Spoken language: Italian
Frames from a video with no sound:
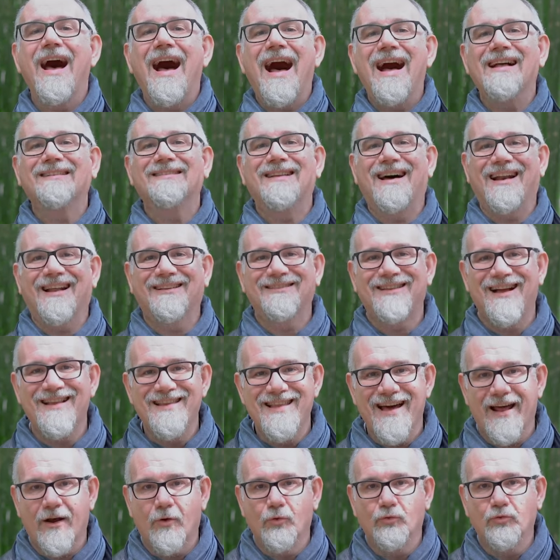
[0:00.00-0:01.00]
andare a
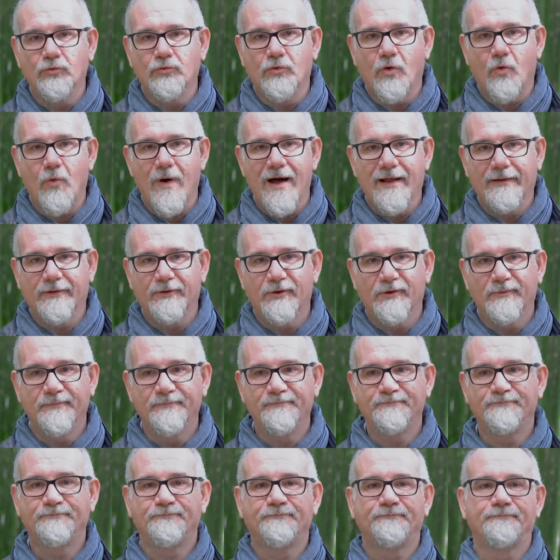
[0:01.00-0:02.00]
tagliarlo tutto
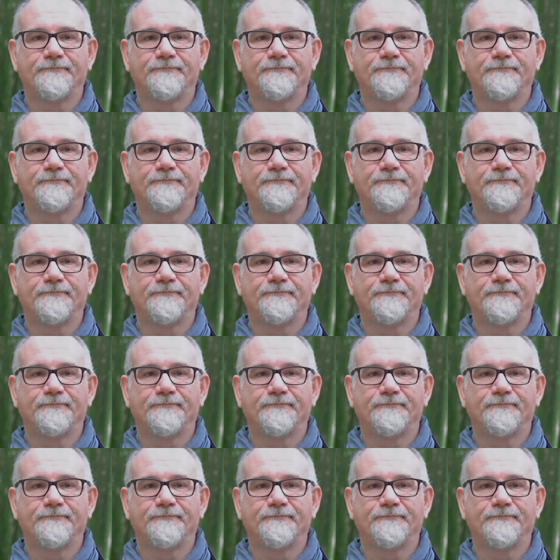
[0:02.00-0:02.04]
quanto.